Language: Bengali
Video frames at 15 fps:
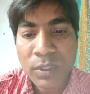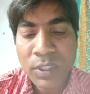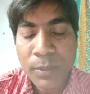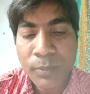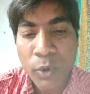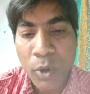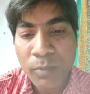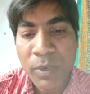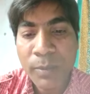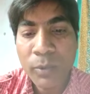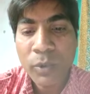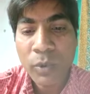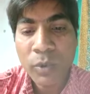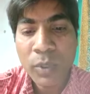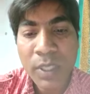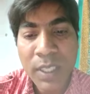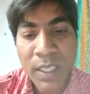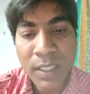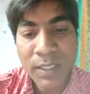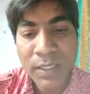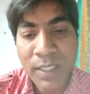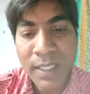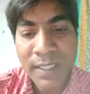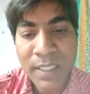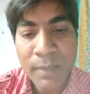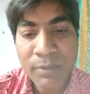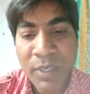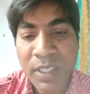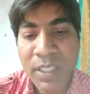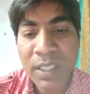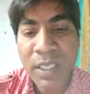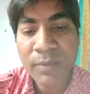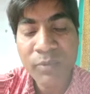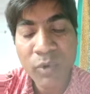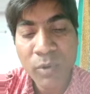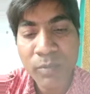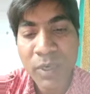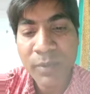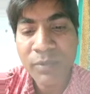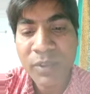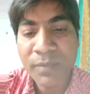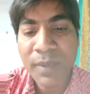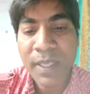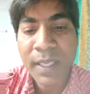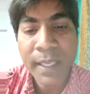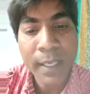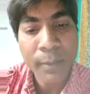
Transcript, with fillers: যে প্রবলেমগুলো এখান এই চ্যাপ্টার থেকে প্রবলেম দিবে